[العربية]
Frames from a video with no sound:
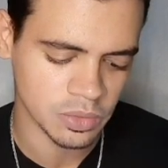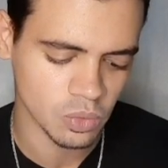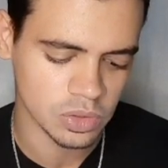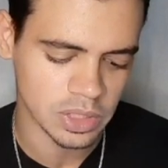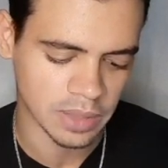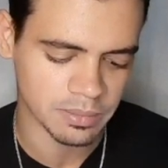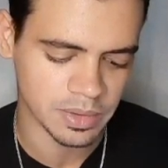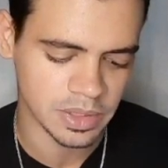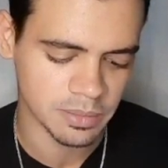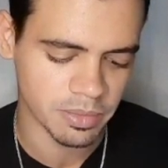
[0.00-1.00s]
بتدوس يعني
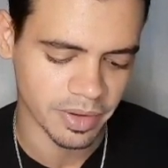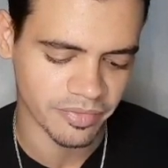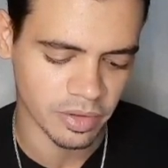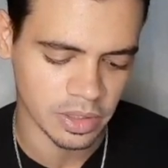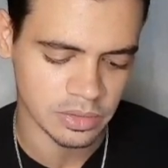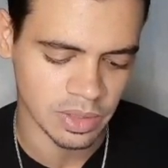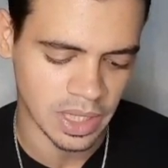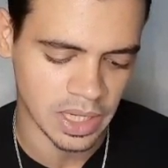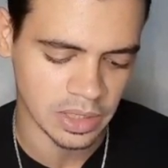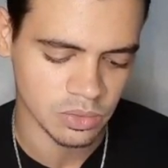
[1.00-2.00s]
بتدب بيها في الارض
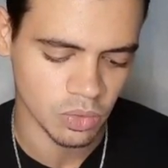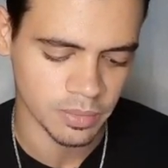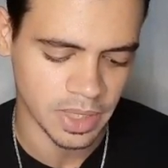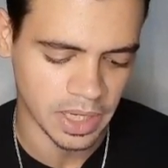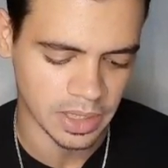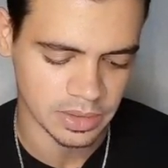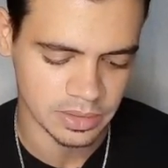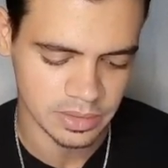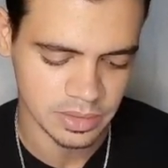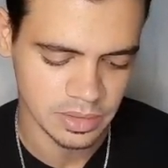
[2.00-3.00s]
ولا حاجه تدق بيها حاجات
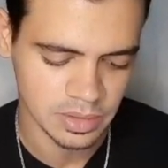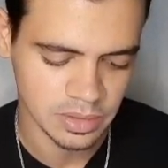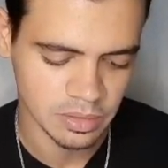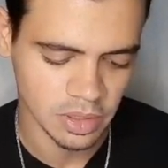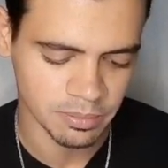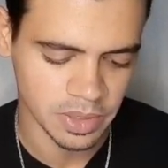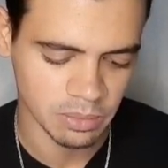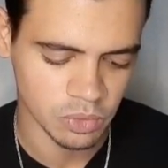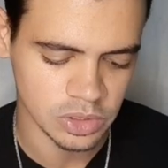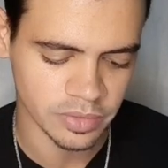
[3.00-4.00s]
واخد
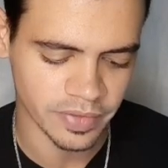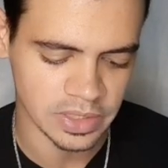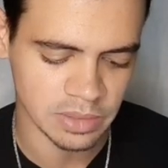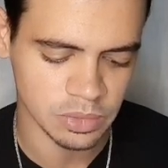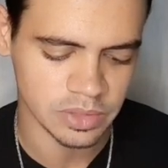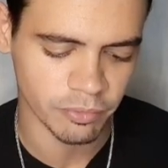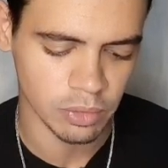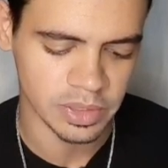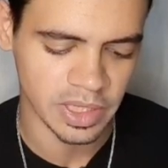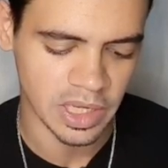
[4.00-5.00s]
بالك بص نفتح ازاي بص
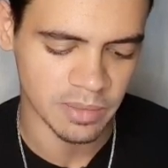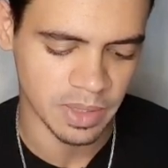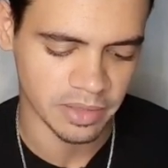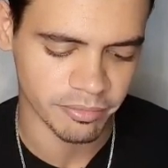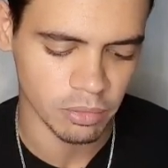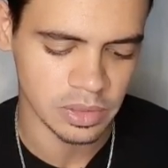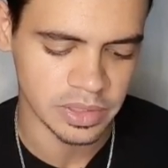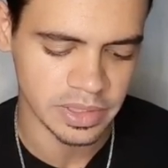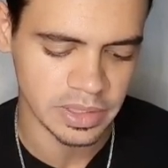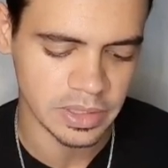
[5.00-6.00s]
فولدنج يا جماعه
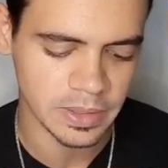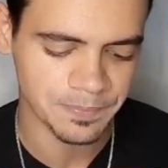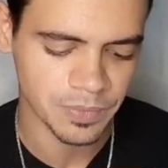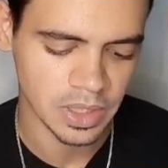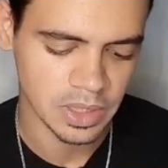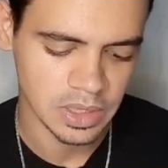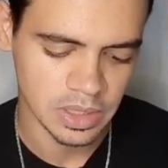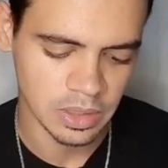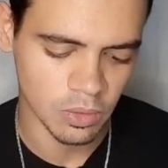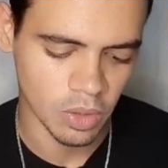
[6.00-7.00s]
فولدنج
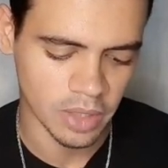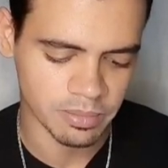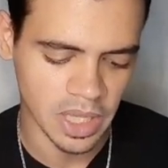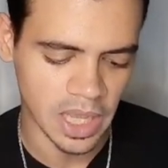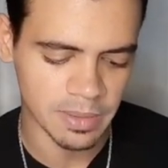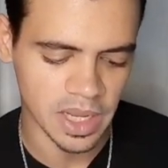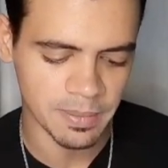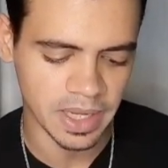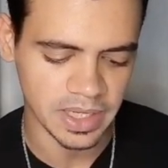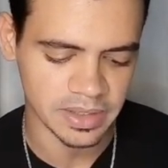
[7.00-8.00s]
اللوك بتاعها بقى يا
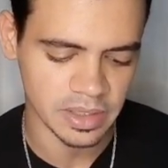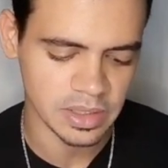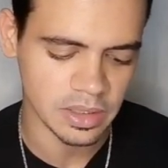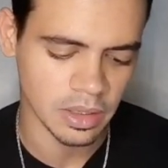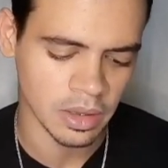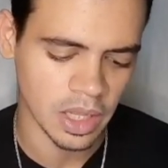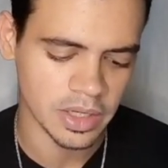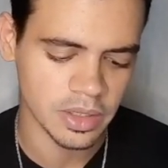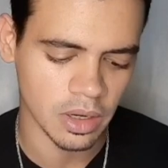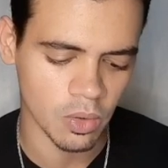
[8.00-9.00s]
جماعه الحته دي
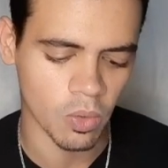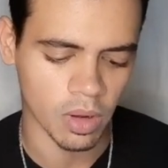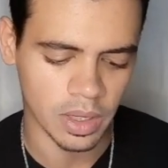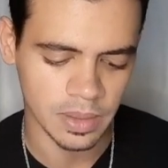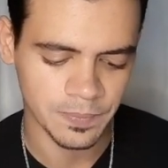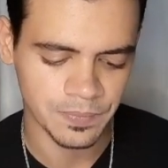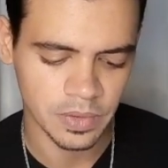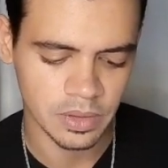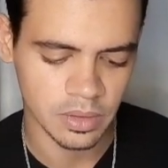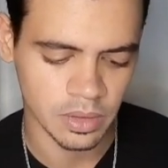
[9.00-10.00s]
لاينر لوك
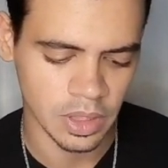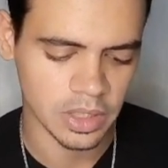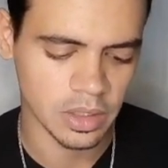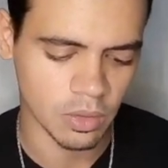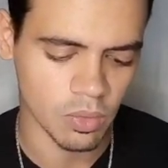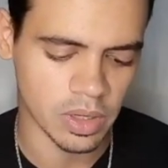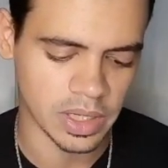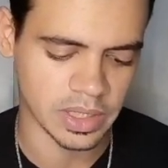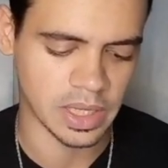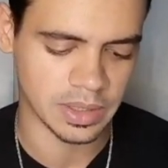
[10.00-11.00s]
لاينر لوك
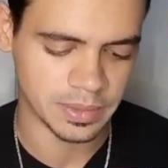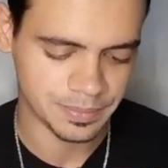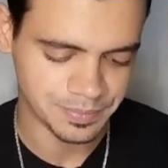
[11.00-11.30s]
يا جدعان